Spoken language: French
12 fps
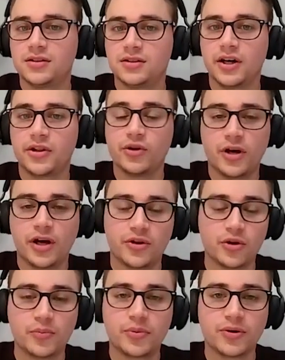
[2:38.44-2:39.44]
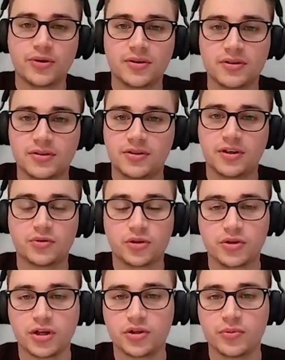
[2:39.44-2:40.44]
euh, à deux, à deux pans, une
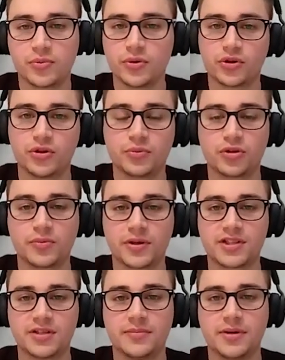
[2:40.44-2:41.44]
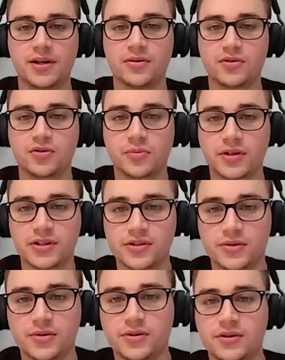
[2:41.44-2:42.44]
toiture à deux pans, donc une poutre principale en
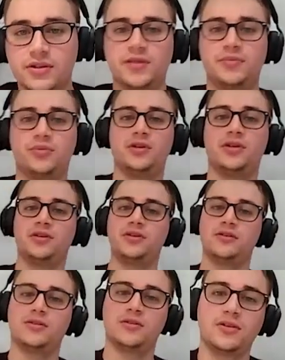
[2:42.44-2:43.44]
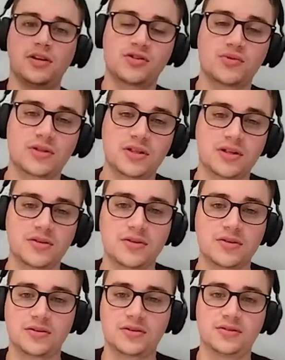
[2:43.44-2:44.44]
compression et puis un
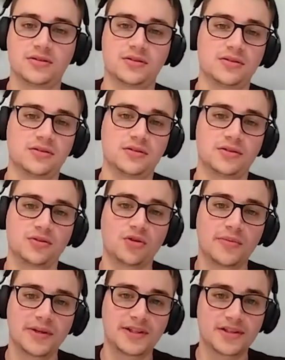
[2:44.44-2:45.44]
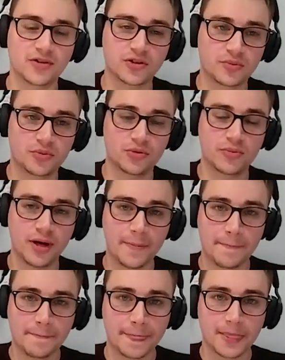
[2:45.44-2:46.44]
soutirant euh, 3,50 m plus bas.
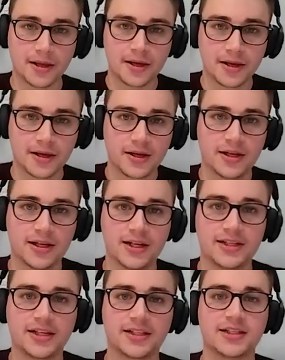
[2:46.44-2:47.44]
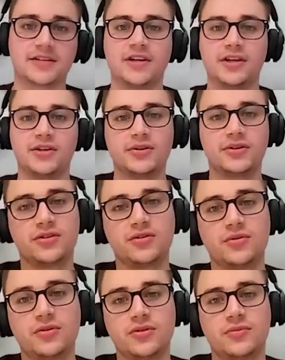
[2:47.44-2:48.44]
Et la dernière variante est
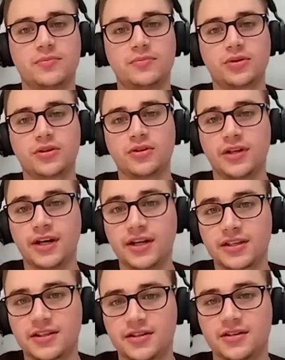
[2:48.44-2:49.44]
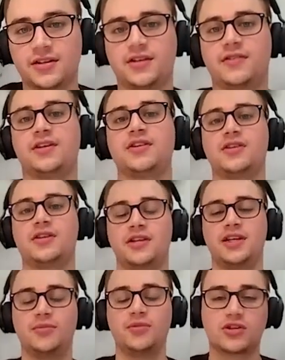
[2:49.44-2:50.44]
une poutre en arc avec
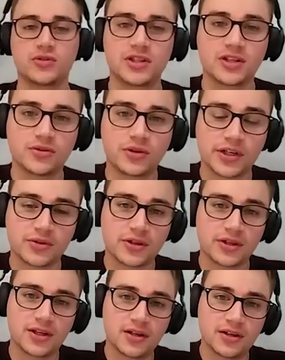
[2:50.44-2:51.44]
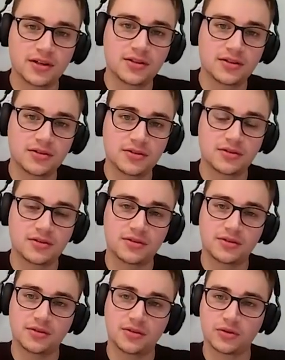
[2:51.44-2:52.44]
également un soutirant horizontal
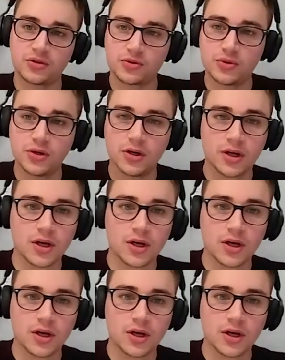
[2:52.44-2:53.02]
en dessous.